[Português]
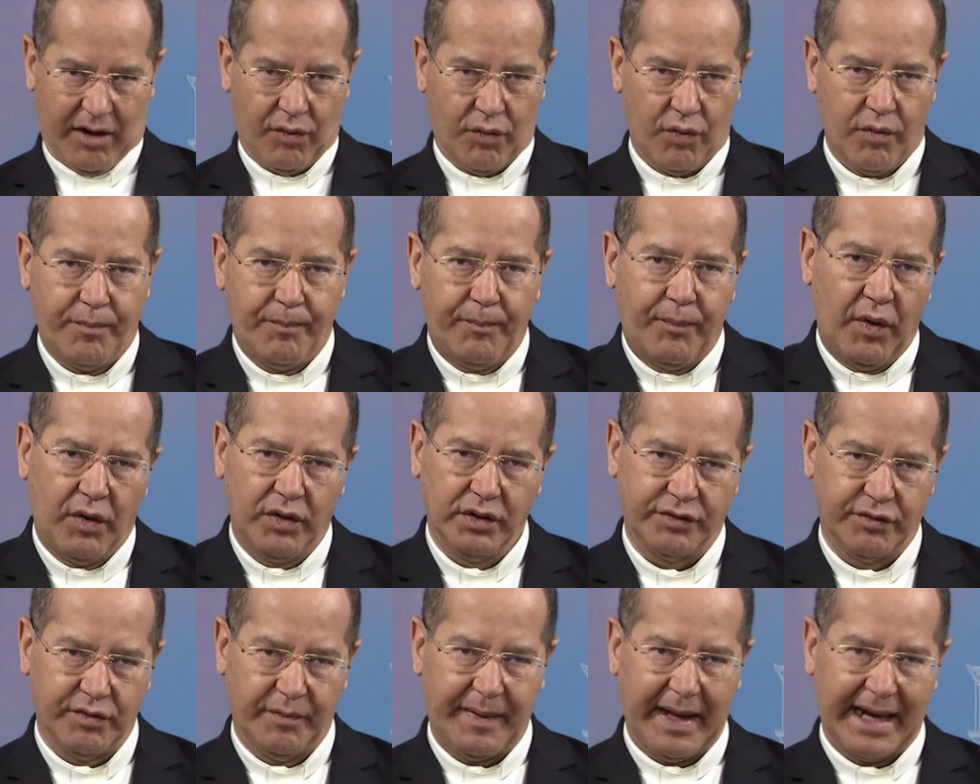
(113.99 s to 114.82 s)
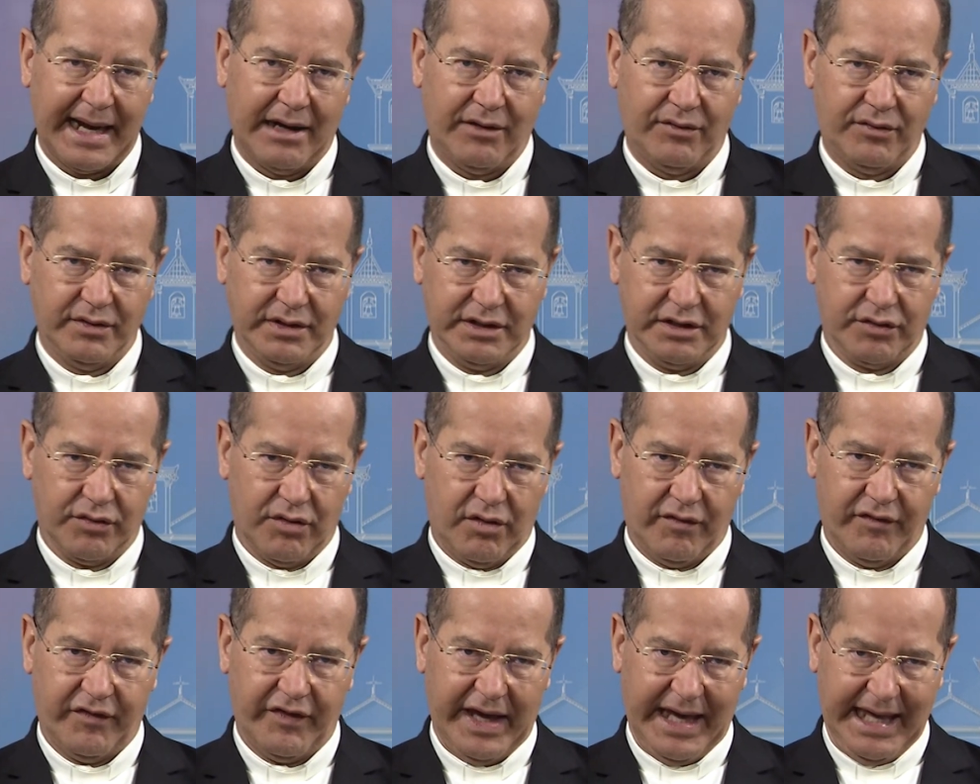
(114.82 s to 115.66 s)
o ponto para onde
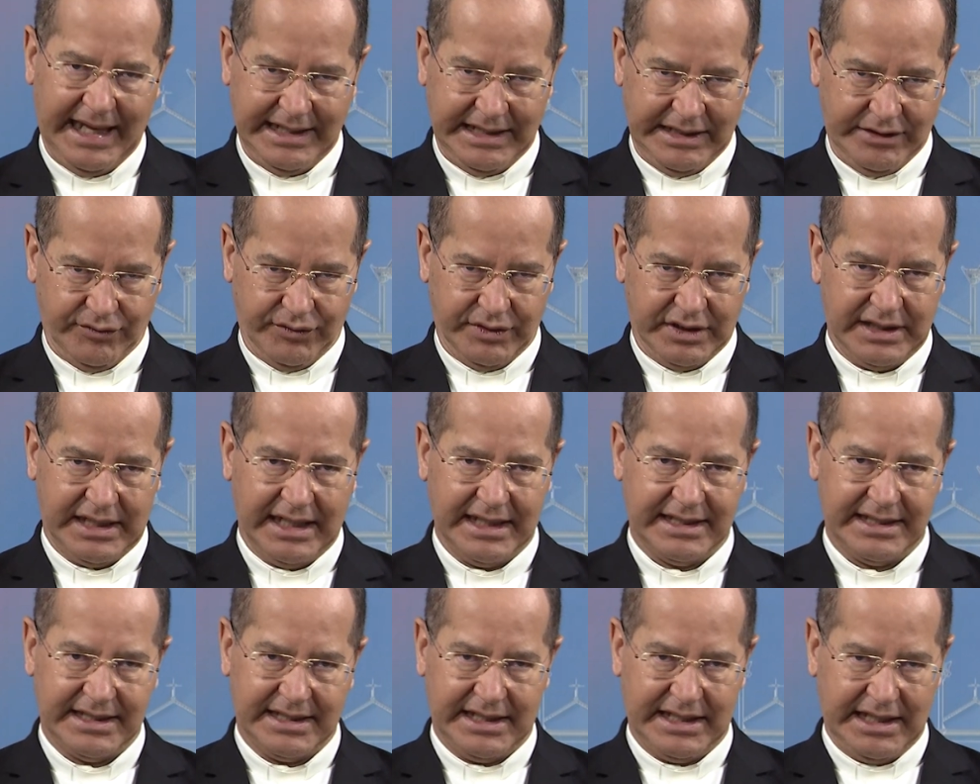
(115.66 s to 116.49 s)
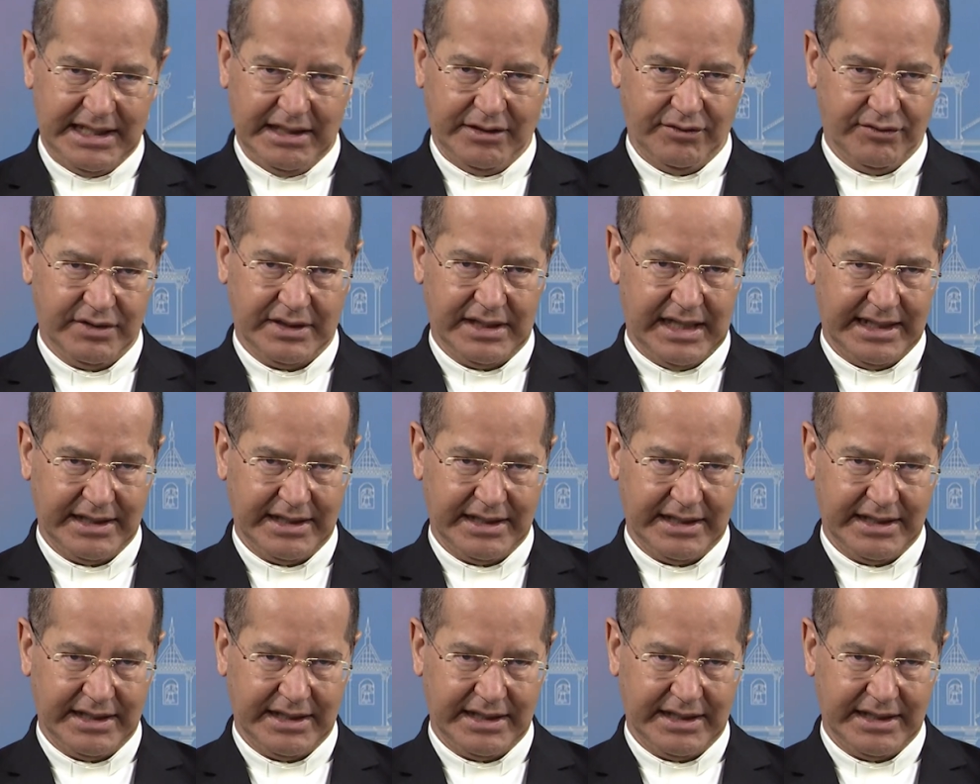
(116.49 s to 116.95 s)
convergem os destinos